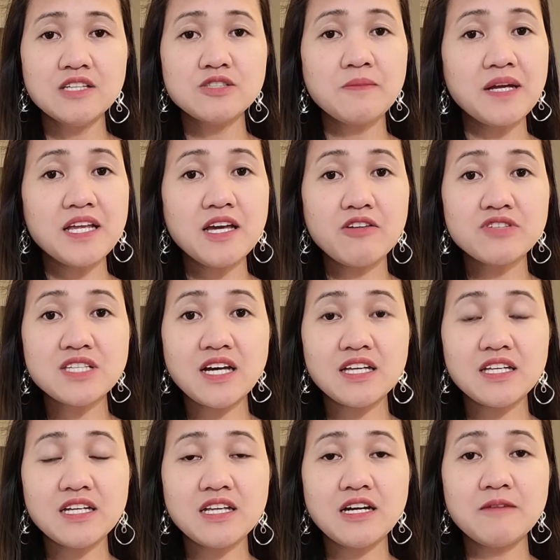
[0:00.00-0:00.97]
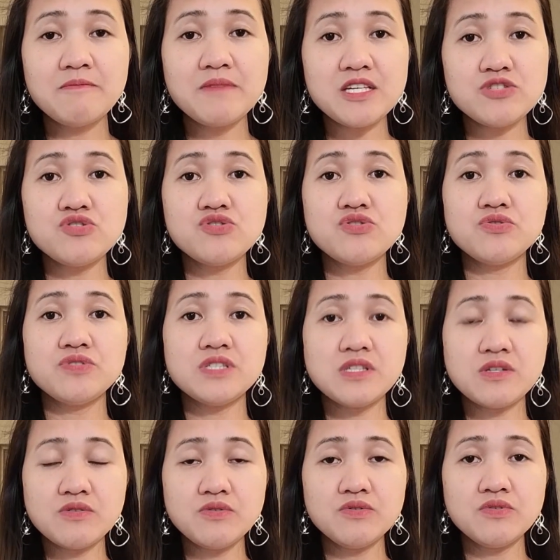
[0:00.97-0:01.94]
Sumali ako sa kanila mid-June
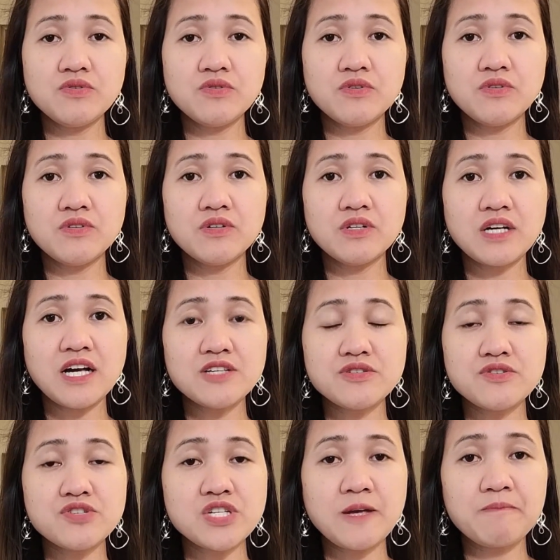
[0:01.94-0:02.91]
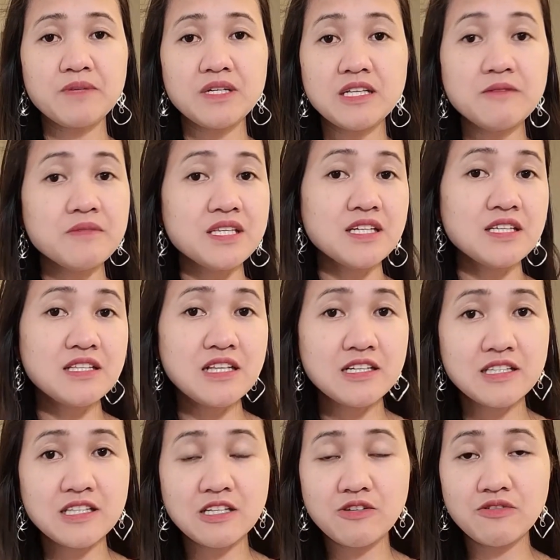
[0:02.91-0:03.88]
siguro. Kaso syempre limited lang
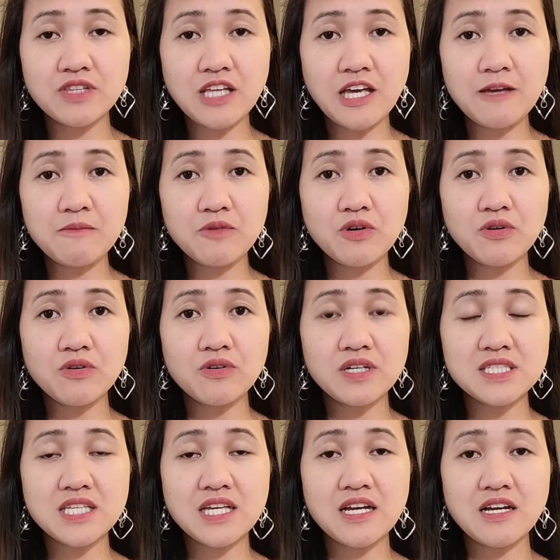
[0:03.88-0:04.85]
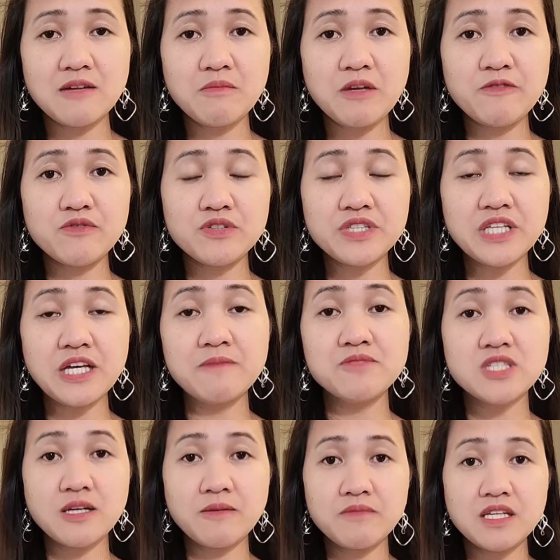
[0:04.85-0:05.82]
din yung time ko kasi nga may full-time
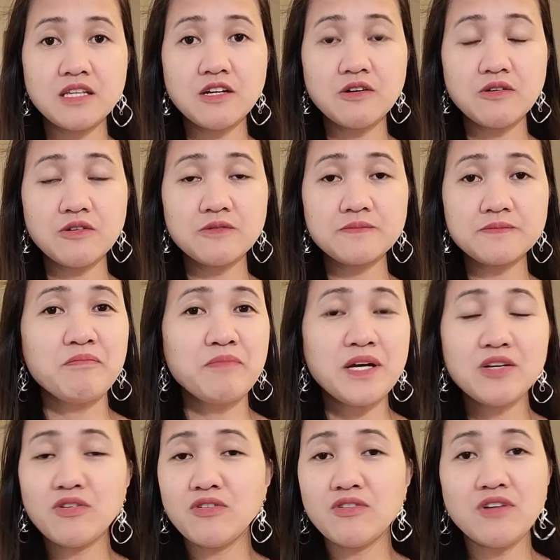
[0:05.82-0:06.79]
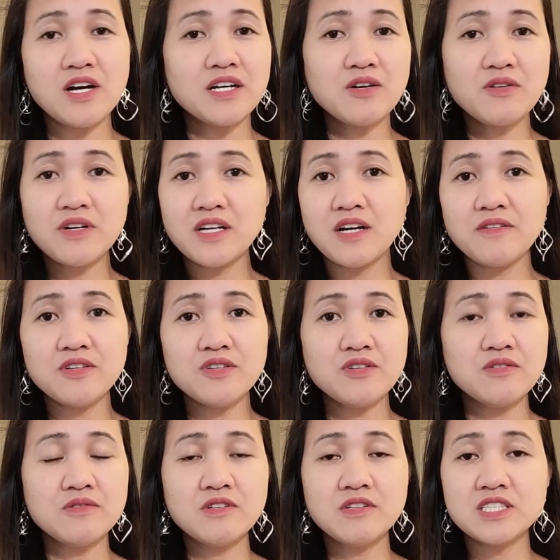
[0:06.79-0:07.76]
job din ako. Pero kung araw-araw nyo,
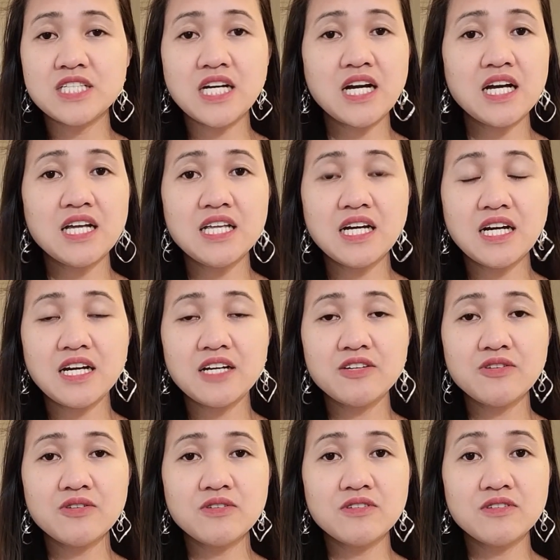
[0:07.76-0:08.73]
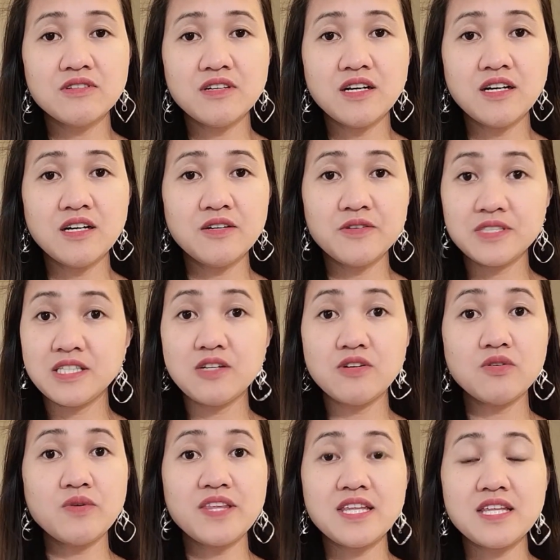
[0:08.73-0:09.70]
tsaga lang kayo, uh,
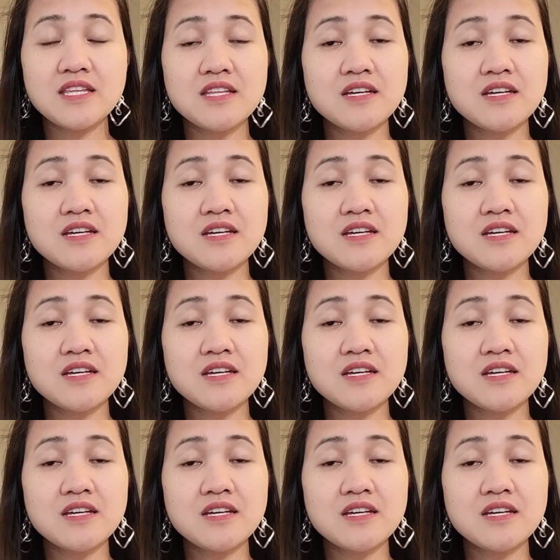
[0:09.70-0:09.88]
siguro din